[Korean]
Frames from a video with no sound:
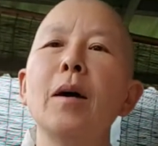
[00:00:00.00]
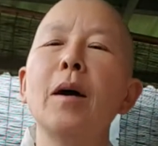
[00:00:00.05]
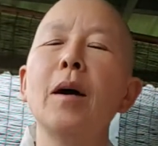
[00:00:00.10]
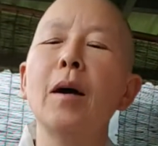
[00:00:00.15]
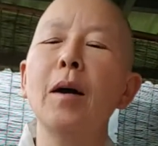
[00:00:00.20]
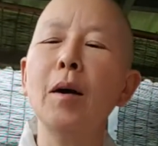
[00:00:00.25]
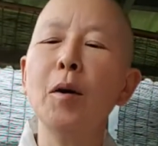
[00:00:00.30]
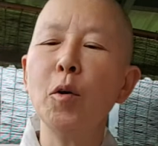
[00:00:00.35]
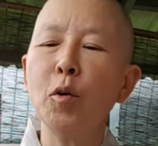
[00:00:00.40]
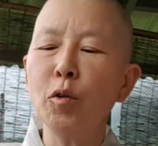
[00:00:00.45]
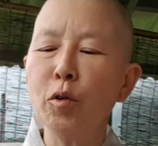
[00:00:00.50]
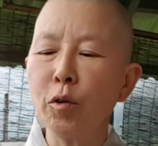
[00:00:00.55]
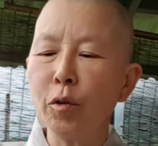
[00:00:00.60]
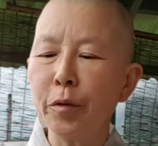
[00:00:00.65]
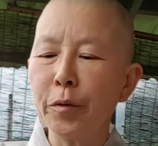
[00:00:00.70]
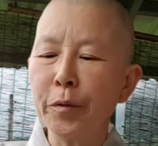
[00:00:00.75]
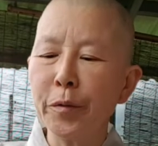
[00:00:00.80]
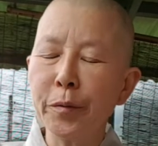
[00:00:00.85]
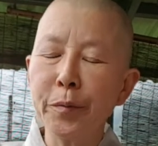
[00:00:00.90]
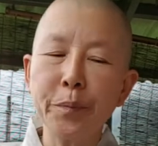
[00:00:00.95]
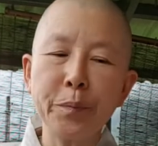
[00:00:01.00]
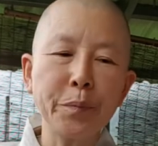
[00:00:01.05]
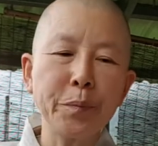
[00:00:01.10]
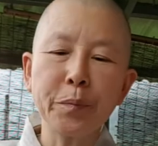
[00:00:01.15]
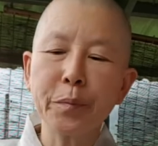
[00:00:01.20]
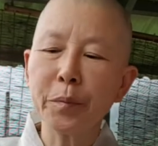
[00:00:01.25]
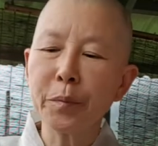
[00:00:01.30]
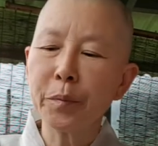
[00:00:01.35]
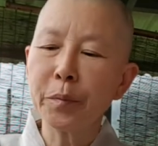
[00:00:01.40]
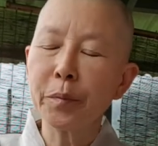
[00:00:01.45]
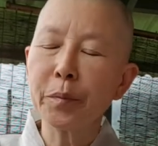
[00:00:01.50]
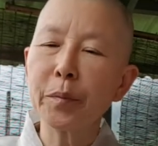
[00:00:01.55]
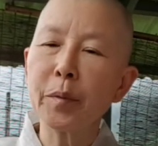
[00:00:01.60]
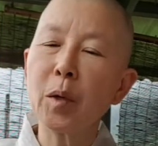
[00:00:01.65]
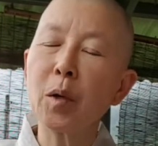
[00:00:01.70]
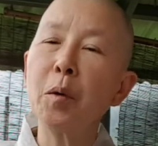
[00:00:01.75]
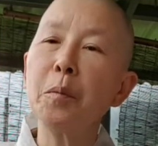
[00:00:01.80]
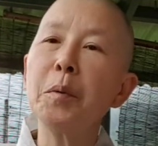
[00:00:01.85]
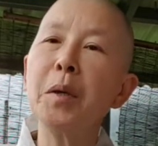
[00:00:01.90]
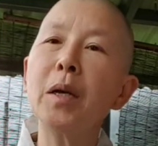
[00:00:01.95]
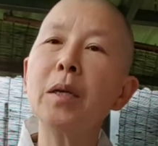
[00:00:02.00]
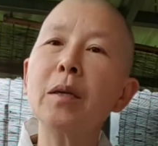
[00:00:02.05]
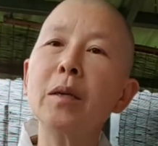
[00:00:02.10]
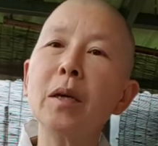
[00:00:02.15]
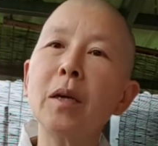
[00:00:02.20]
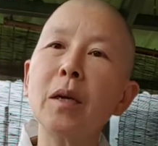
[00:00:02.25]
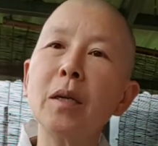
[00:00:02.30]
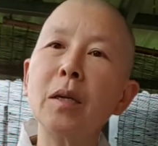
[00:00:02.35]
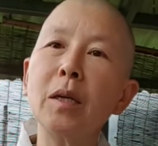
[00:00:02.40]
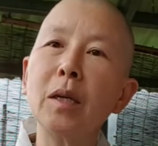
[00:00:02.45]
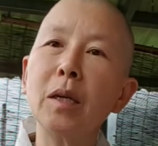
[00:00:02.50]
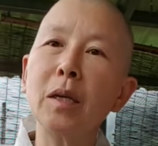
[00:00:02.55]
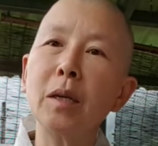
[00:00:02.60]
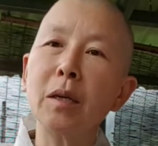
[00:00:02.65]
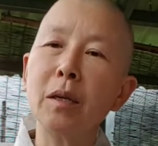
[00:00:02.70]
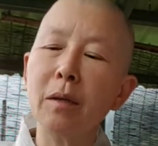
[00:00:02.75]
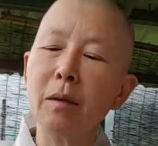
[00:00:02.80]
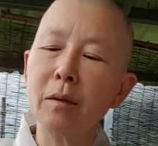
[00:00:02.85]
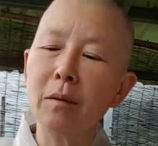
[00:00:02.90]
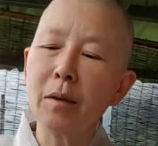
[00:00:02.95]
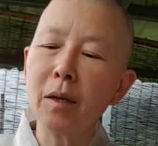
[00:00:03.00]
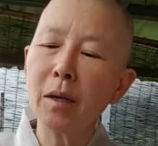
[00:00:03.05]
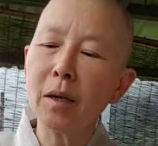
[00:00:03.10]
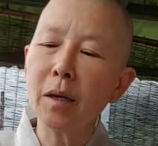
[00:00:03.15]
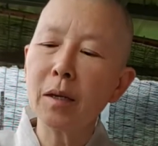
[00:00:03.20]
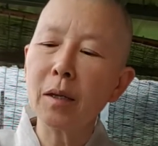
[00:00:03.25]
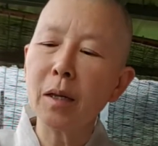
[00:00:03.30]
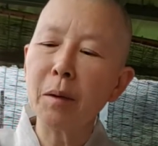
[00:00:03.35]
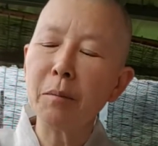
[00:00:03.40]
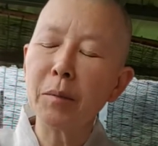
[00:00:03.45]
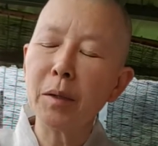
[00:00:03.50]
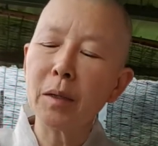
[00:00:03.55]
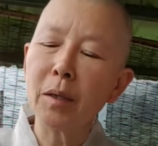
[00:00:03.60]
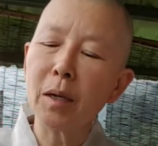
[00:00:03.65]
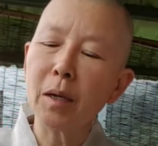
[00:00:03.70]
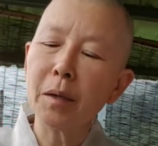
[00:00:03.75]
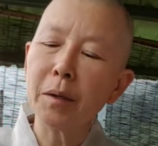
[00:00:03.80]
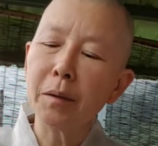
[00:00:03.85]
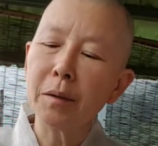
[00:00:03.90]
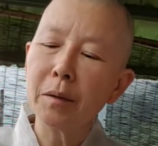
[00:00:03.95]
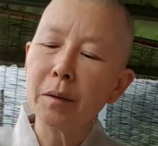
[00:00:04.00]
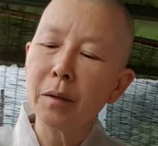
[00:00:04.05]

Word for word: 아 오늘은 커피 한 잔이 생각이 납니다